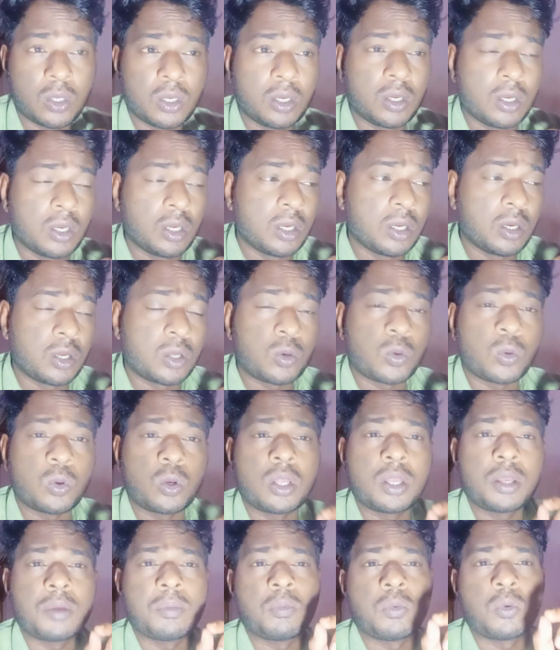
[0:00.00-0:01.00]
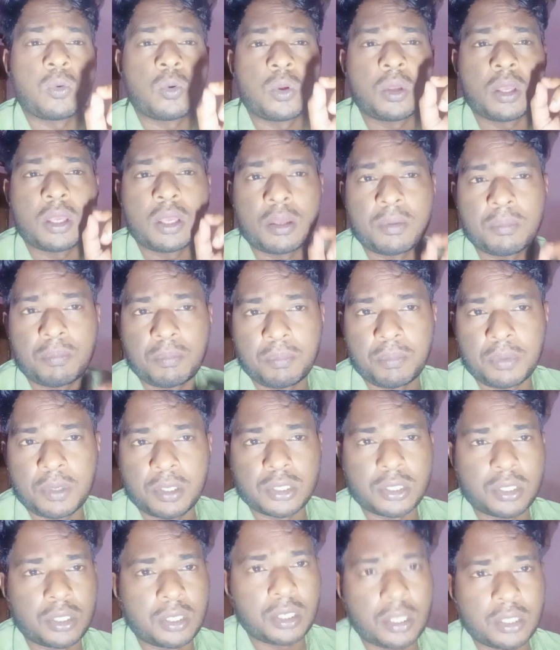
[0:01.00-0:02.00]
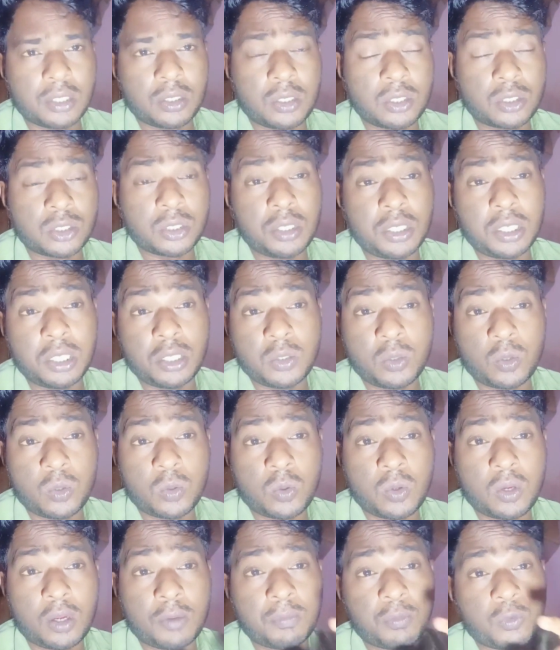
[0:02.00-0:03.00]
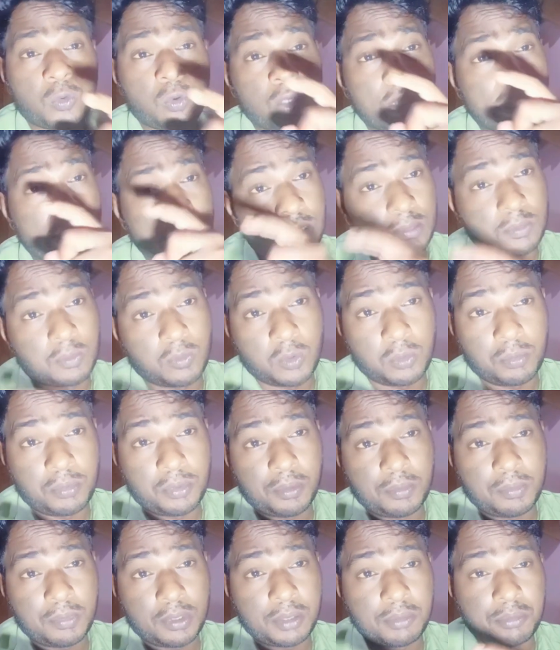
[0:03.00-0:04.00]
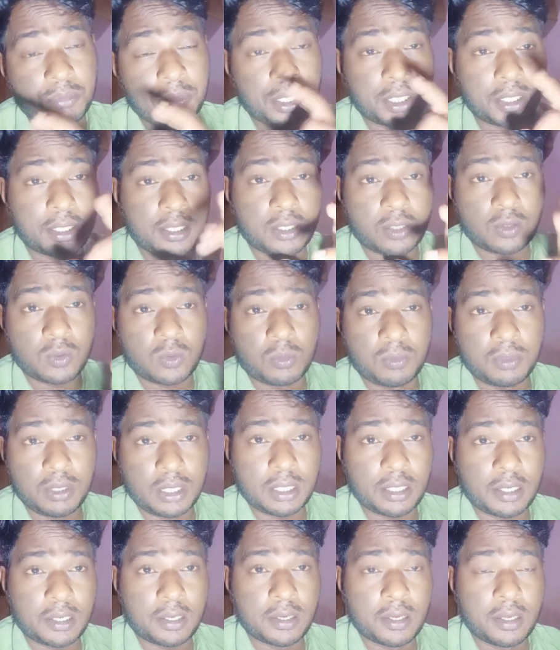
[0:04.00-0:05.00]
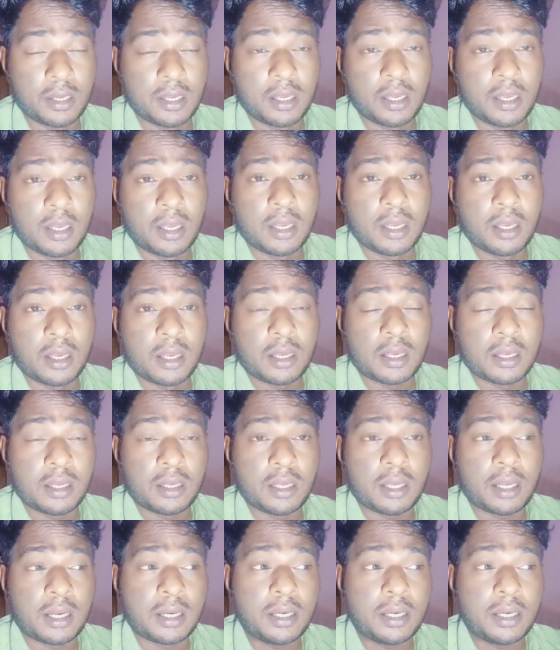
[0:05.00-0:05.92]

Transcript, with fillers: यहाँ पे कंफर्म है ऑफिशियल भी बहुत जल्दी आपको यहाँ पे देखने को मिलेगा तो ऐसे बहुत सारे मूवी है जो